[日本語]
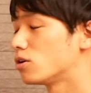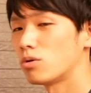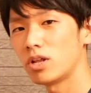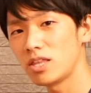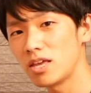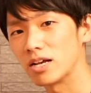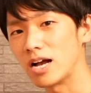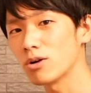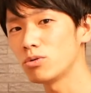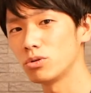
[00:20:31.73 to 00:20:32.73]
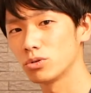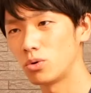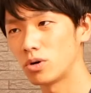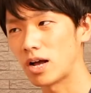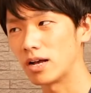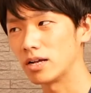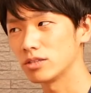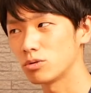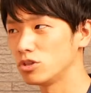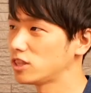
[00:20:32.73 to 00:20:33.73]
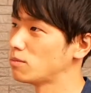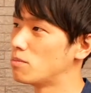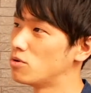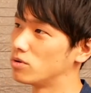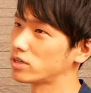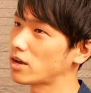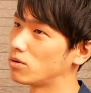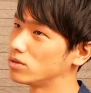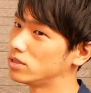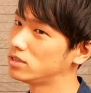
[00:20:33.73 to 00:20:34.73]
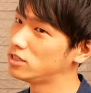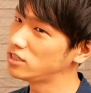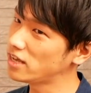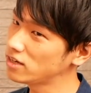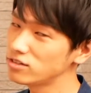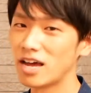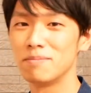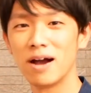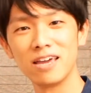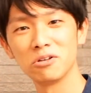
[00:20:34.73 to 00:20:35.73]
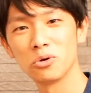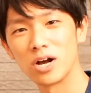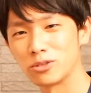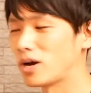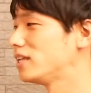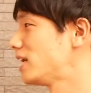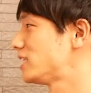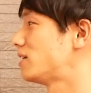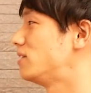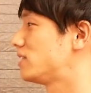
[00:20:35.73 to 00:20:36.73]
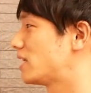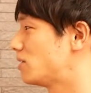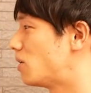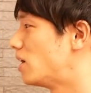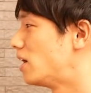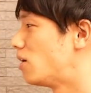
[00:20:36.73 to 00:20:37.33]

これね過去の動画といってももう結構2年ぐらい前の動画とかになっちゃうんですけど